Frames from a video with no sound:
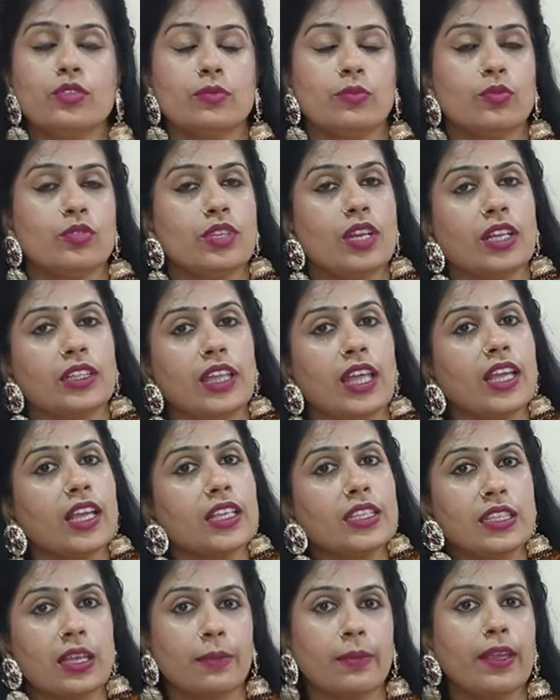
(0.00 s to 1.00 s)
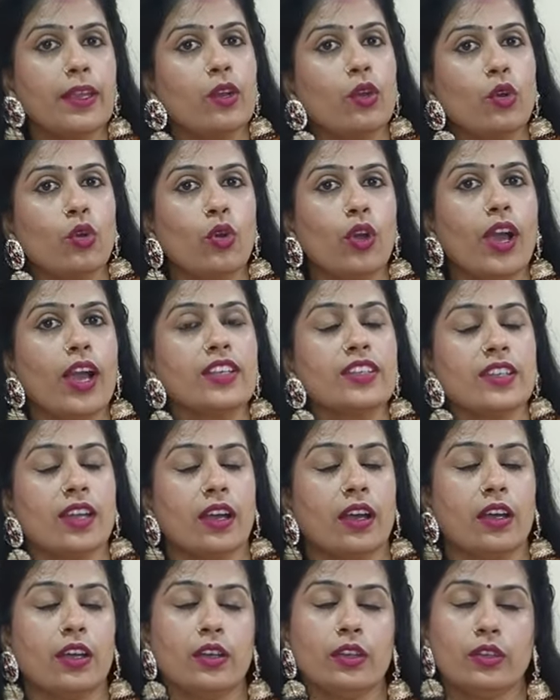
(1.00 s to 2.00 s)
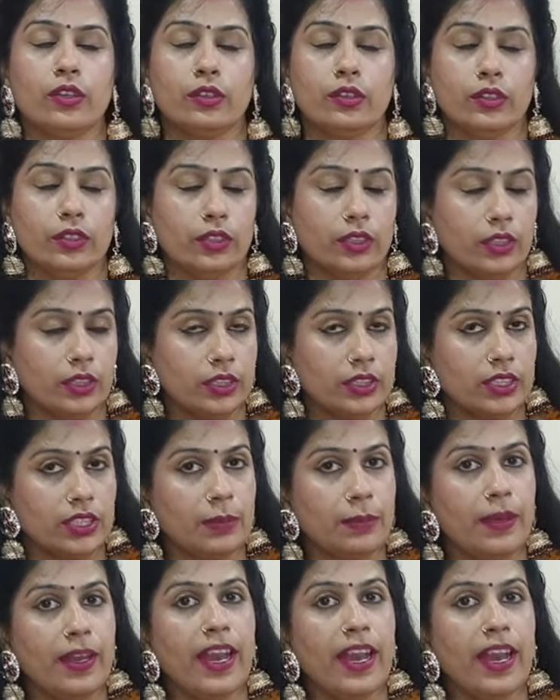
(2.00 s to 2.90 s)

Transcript: मुझे लगता है कि सभी लोगों का जी